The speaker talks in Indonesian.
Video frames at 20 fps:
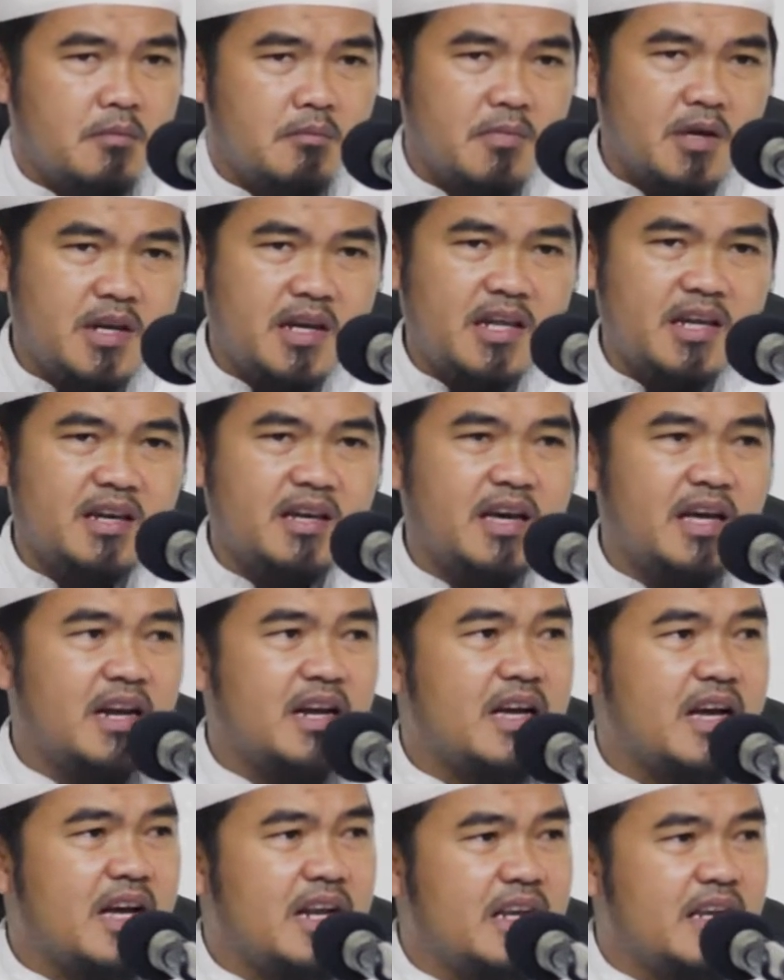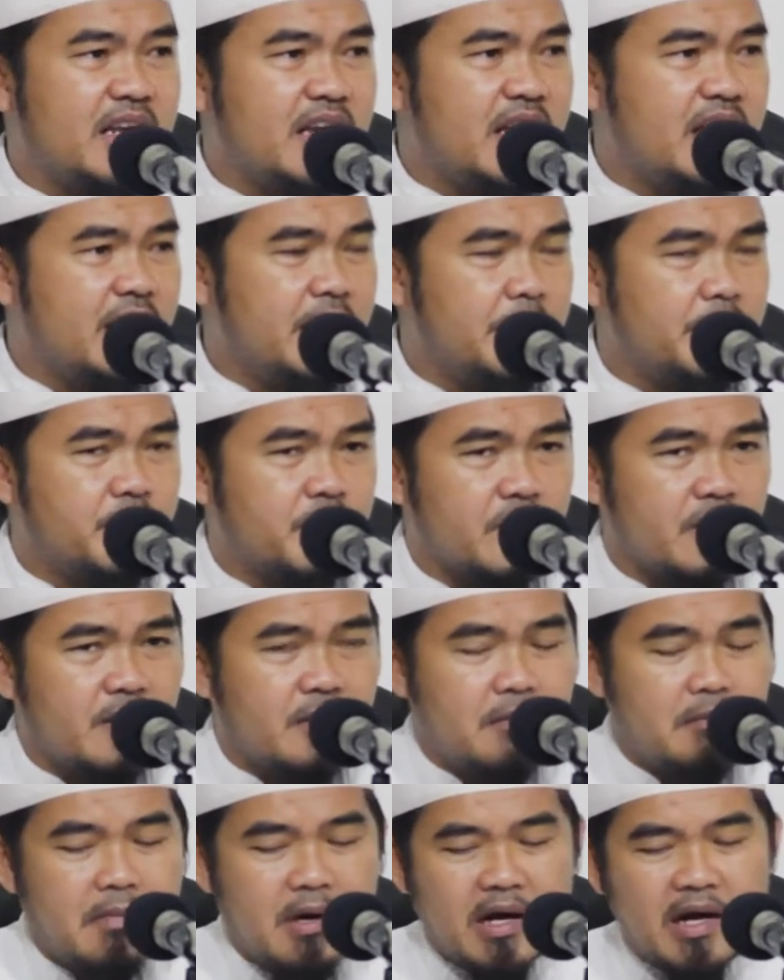meninggalkannya
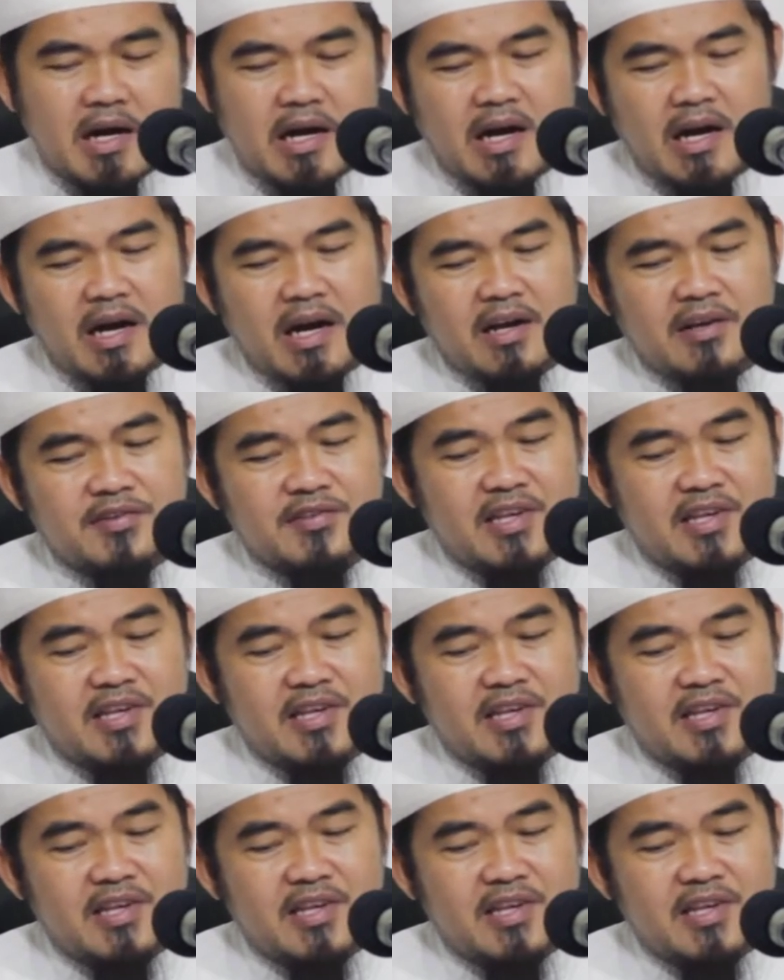maka